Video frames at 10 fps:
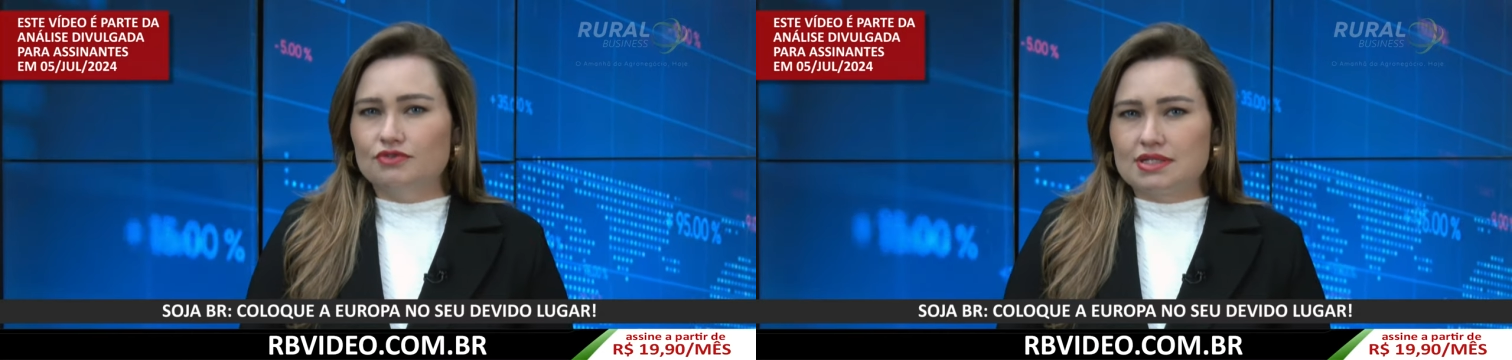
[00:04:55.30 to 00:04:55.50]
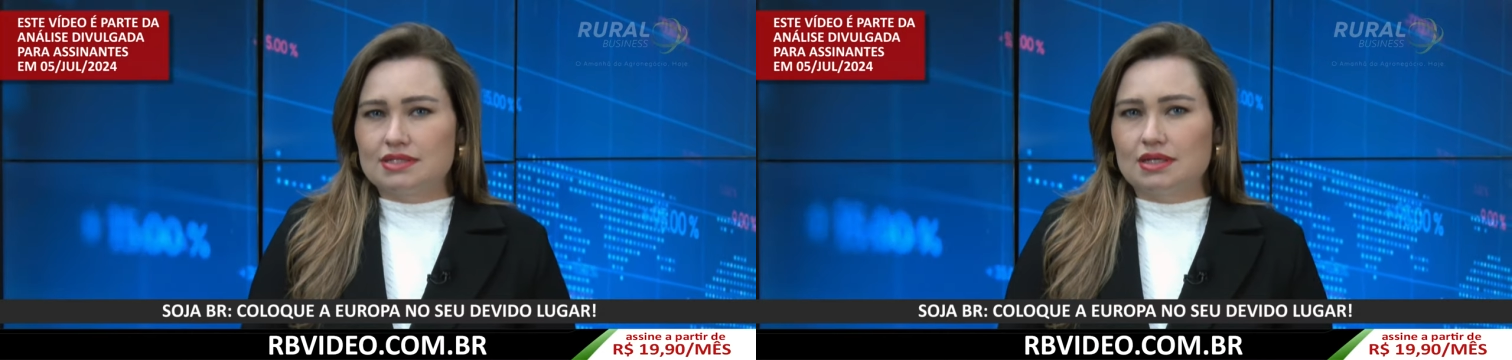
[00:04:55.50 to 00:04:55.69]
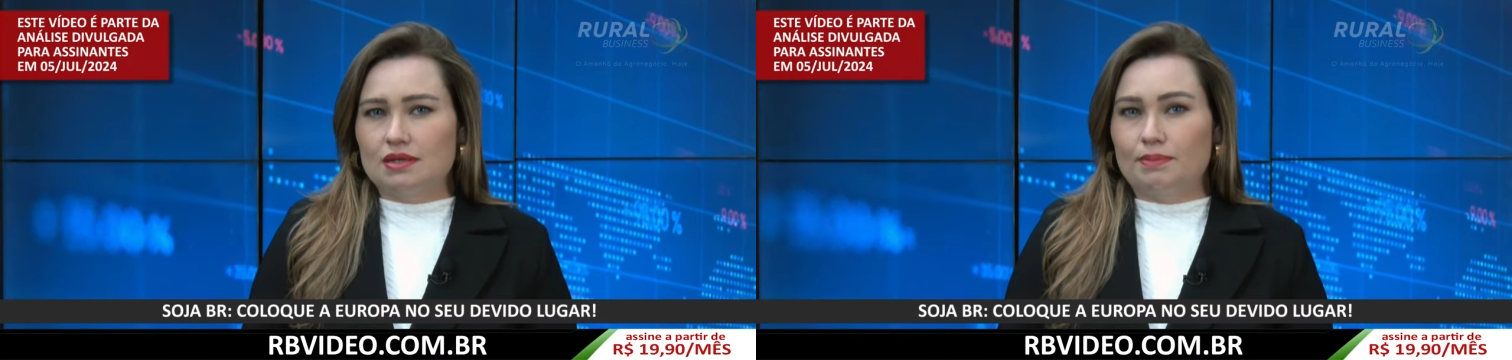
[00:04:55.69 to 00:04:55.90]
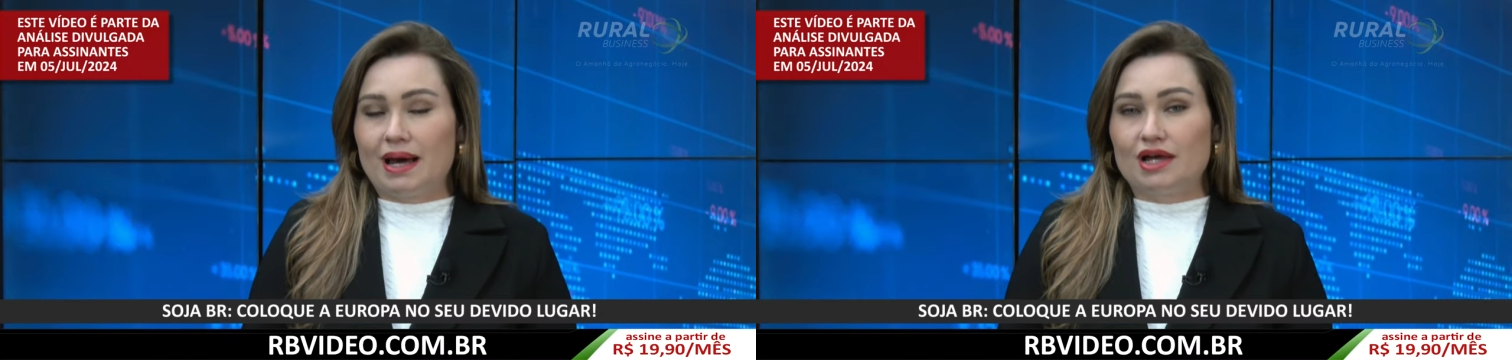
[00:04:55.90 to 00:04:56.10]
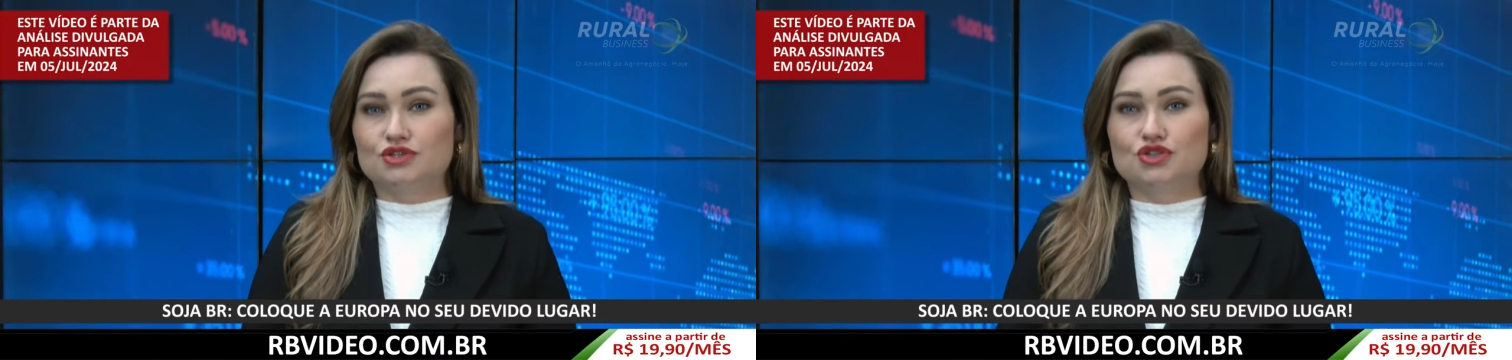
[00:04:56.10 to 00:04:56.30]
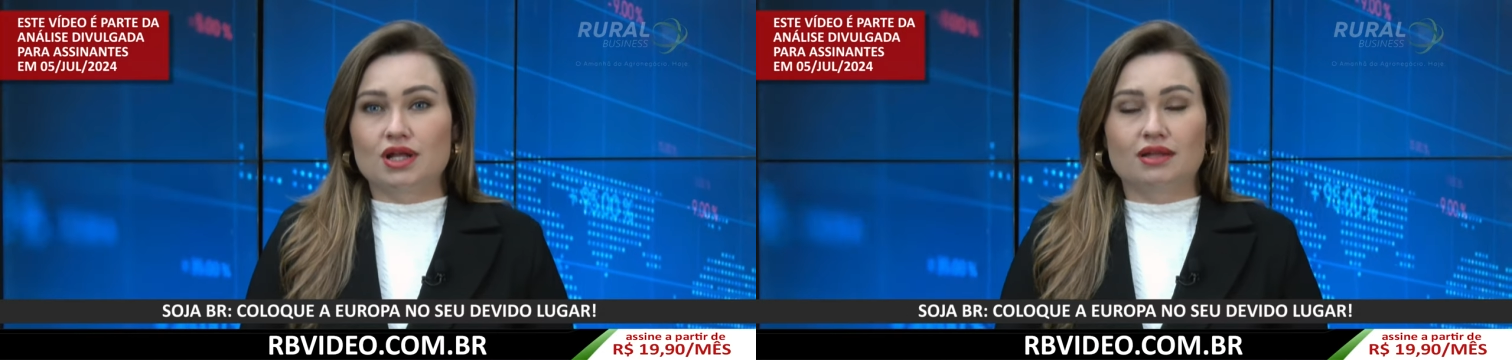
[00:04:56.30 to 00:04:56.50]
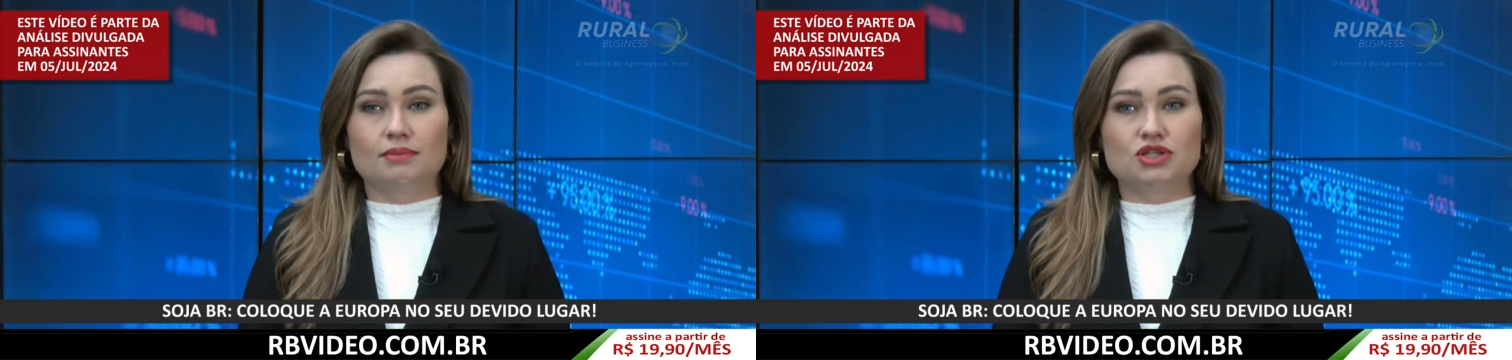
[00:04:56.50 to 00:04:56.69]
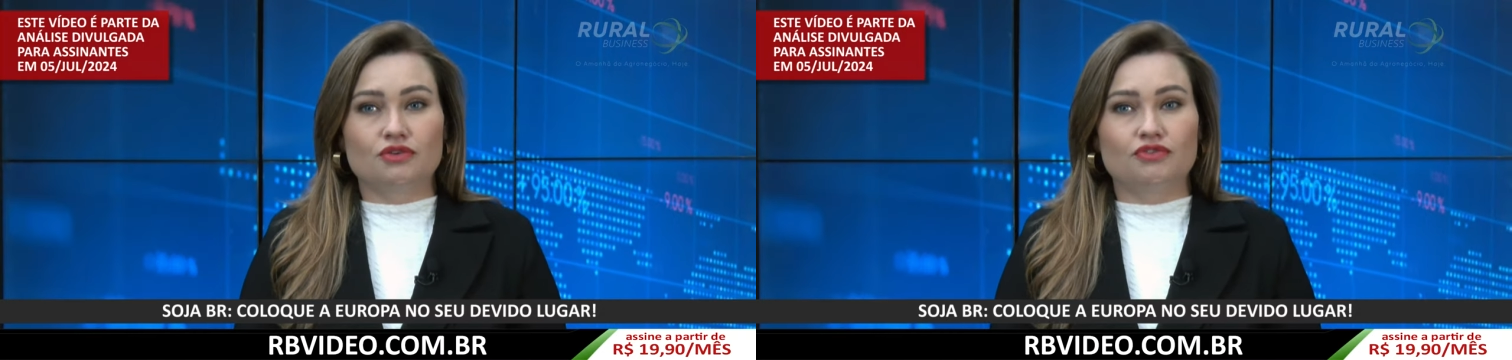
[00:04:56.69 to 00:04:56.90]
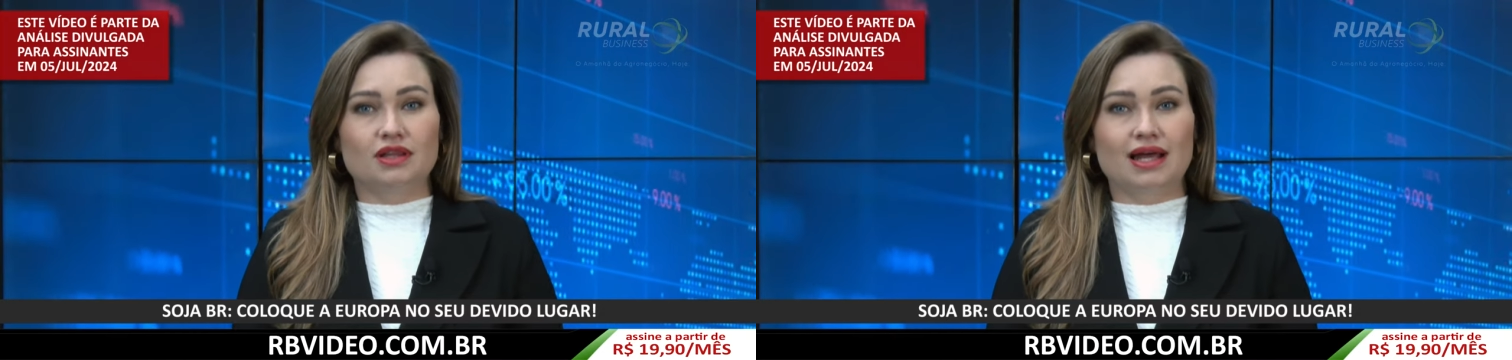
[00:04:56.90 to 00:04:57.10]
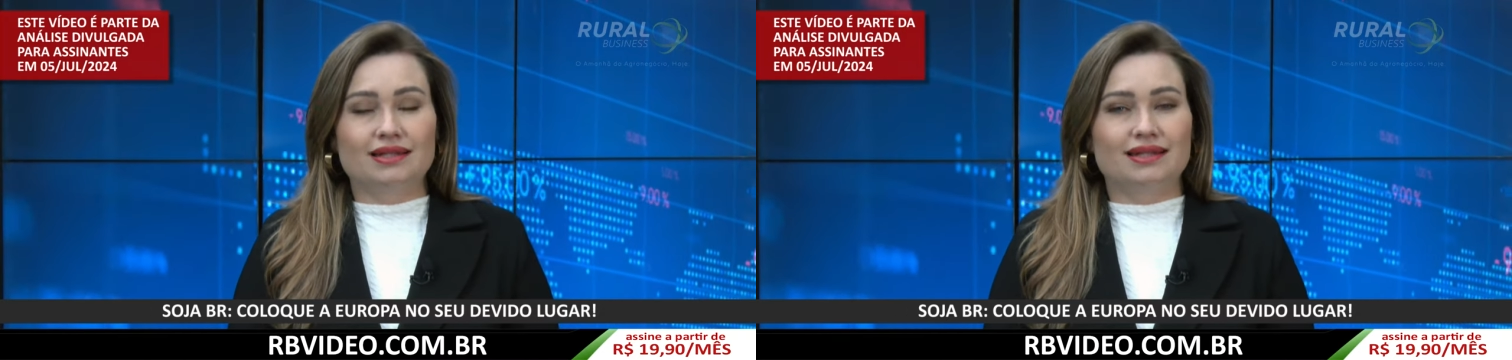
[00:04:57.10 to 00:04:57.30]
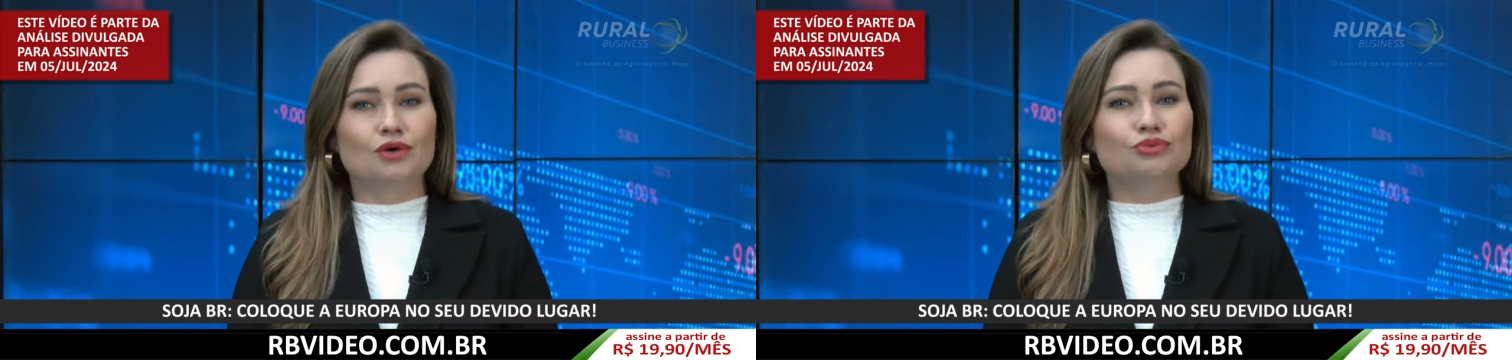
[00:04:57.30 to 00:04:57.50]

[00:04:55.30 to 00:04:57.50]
E se você, parte diretamente afetada,